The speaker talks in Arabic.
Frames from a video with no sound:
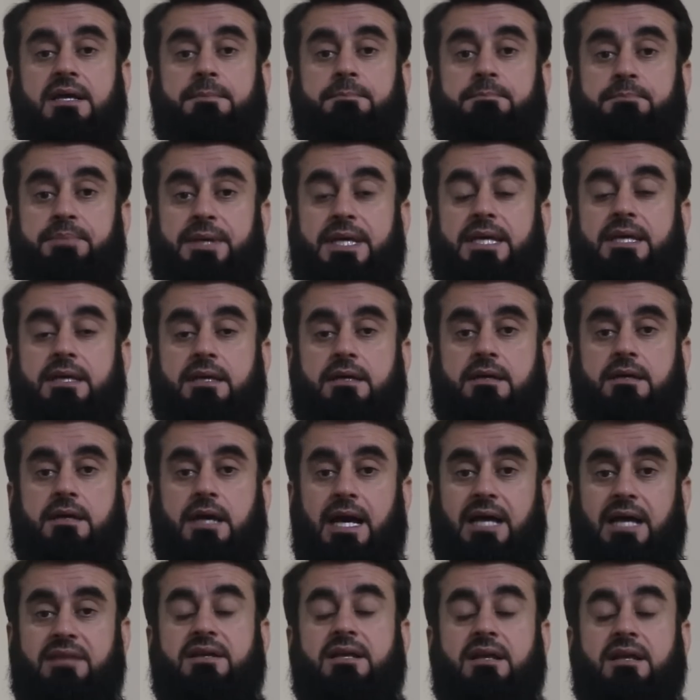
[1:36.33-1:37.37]

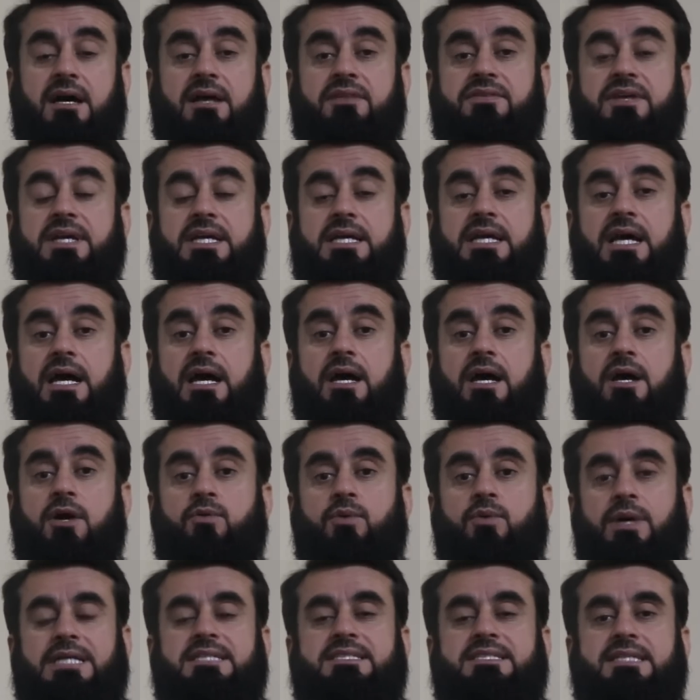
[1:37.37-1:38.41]
بهذه القضية
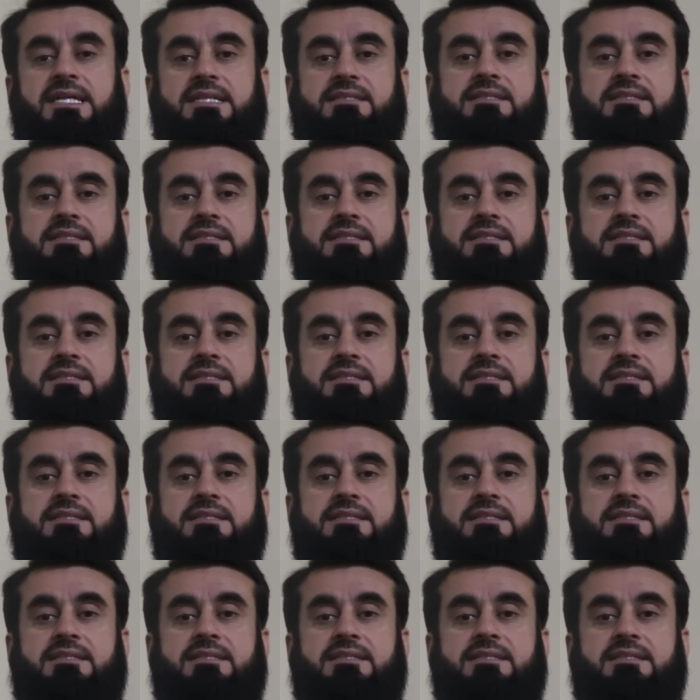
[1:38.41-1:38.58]
ولسه